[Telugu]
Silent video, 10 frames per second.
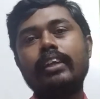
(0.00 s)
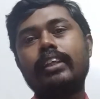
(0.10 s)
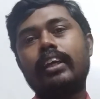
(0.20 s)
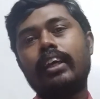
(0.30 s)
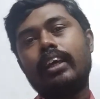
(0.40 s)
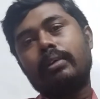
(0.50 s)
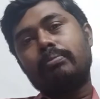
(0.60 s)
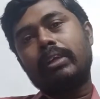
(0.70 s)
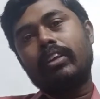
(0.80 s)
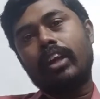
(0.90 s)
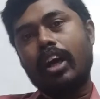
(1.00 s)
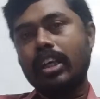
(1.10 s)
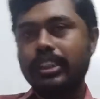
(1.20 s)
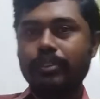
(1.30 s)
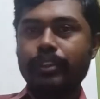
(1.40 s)
అయితే మనం
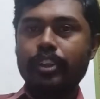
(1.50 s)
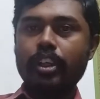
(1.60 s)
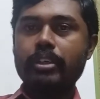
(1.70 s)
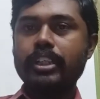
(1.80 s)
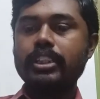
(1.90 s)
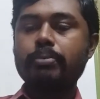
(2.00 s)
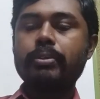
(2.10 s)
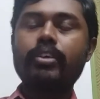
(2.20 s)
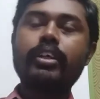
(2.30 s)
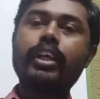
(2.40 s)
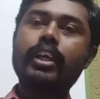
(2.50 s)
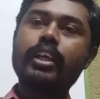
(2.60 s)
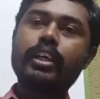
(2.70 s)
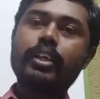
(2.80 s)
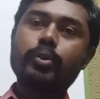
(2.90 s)
లాస్ట్ వీడియోలో ఏం చెప్పామంటే
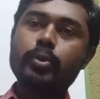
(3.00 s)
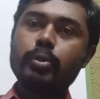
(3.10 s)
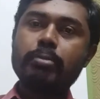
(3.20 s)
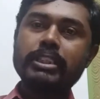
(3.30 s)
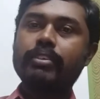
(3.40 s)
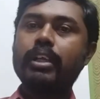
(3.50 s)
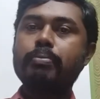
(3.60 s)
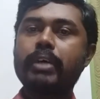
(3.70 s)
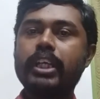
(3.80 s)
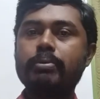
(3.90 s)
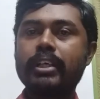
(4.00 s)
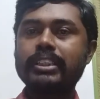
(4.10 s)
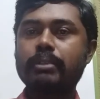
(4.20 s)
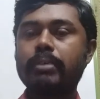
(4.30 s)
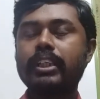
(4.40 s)
డూడు బసవన్న
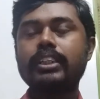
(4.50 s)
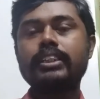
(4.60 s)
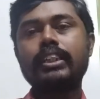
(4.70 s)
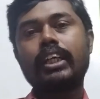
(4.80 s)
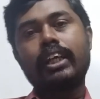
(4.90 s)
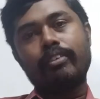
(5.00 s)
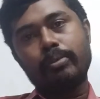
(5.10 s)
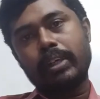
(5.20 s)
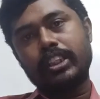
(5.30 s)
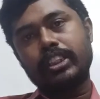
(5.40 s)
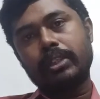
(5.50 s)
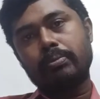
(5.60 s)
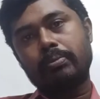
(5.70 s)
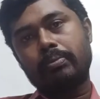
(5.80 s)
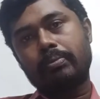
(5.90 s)
పాఠ్యభాగం సంబంధించిన కవి పరిచయం